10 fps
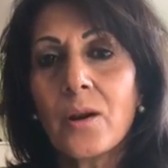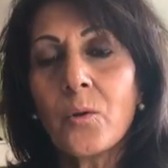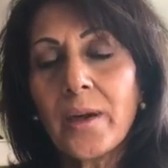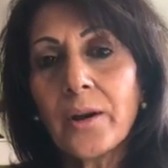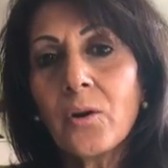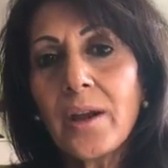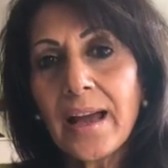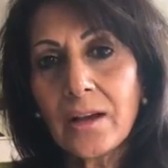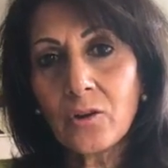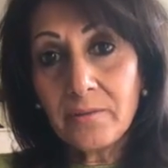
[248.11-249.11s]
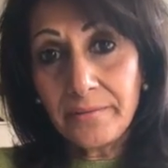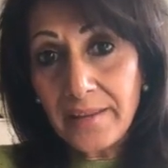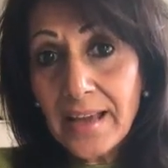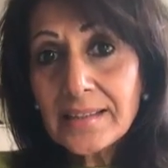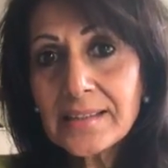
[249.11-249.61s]
Luego la
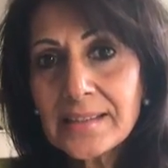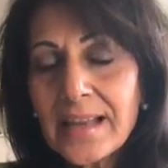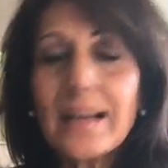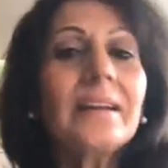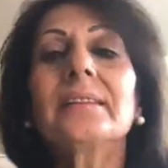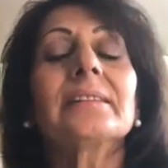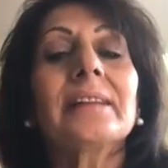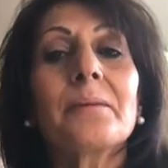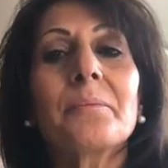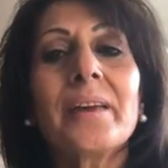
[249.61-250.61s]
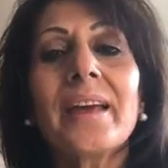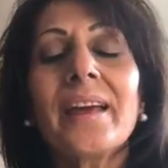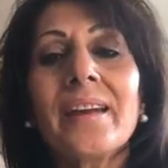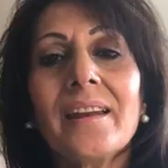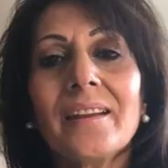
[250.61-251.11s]
confianza
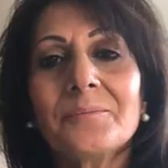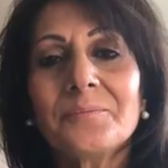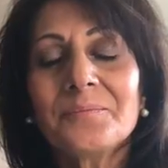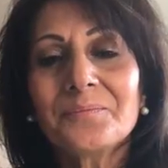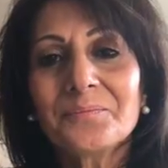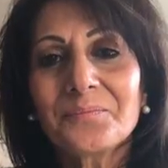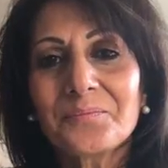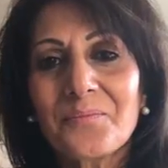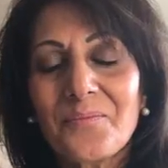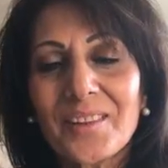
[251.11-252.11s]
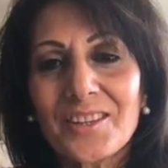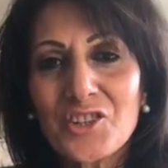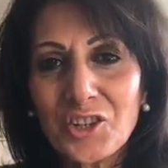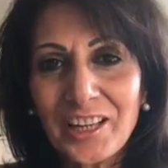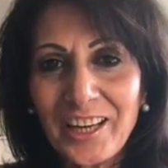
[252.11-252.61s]
también mm,
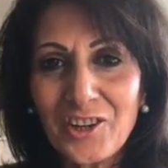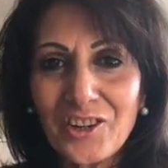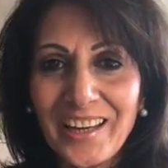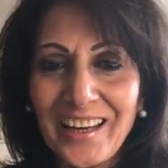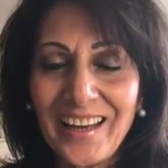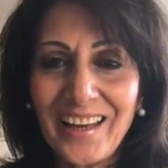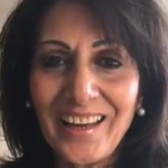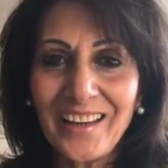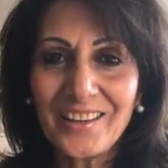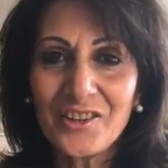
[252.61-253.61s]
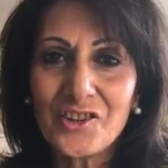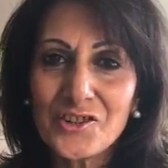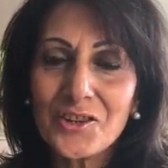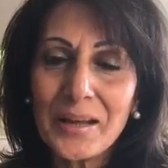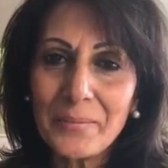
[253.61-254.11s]
yo creo que no
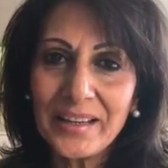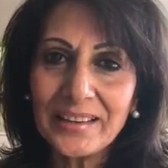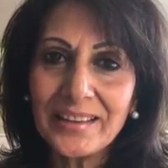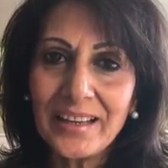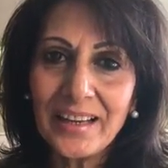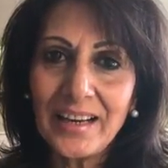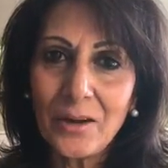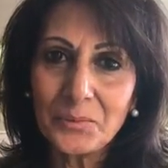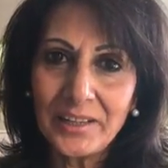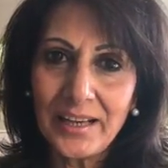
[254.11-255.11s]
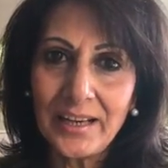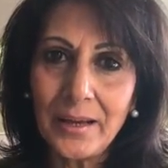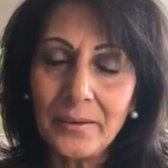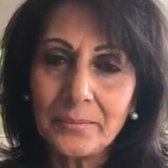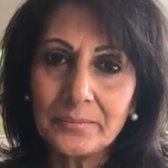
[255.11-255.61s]
solamente la
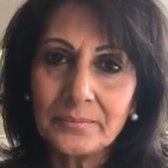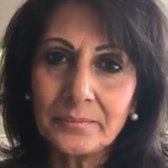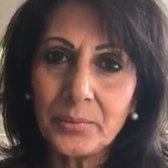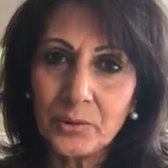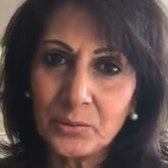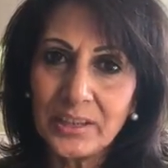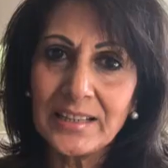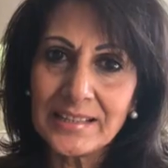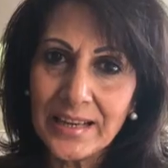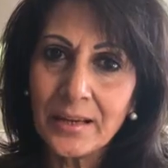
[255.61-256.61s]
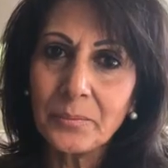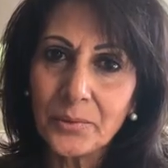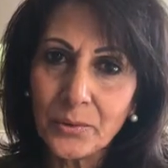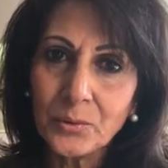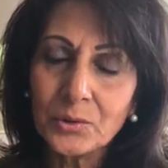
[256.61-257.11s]
obtienes mm, por utilizar el
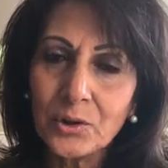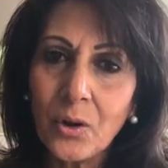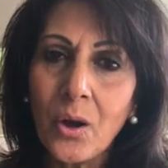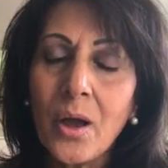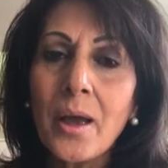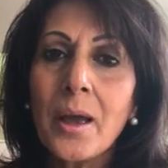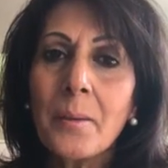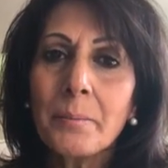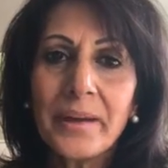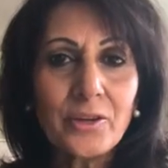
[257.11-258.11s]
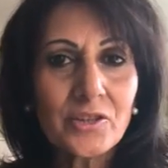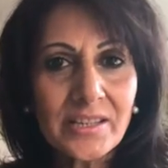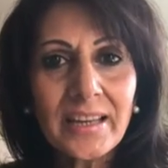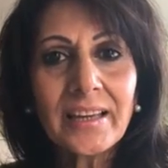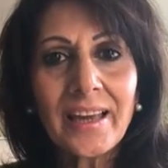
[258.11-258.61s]
producto, pero
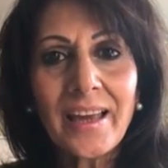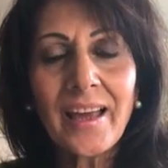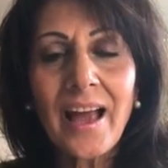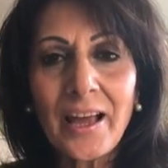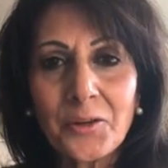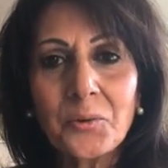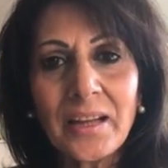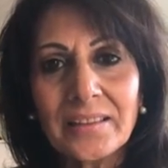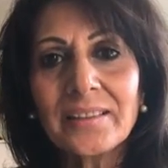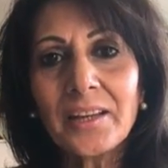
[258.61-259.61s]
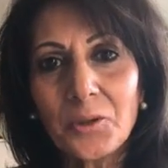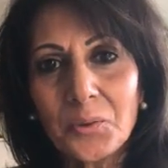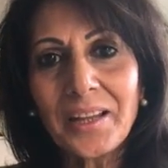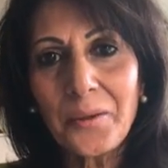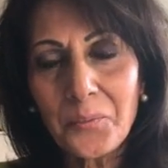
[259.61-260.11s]
sí que hay un antes y
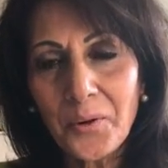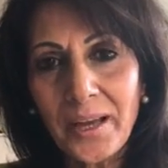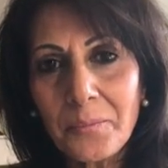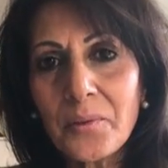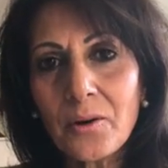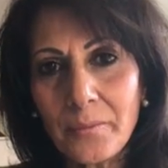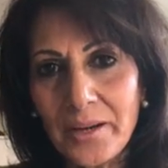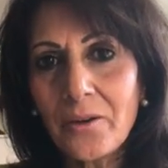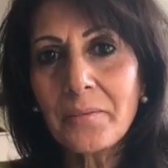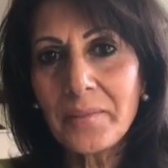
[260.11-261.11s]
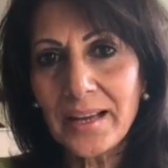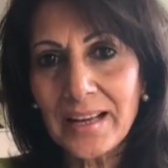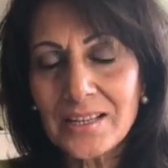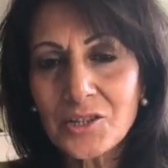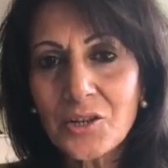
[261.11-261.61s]
un después, por lo menos en mi
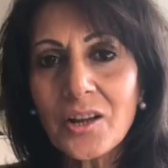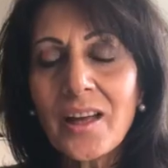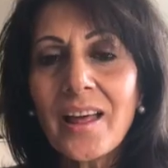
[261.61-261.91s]
caso,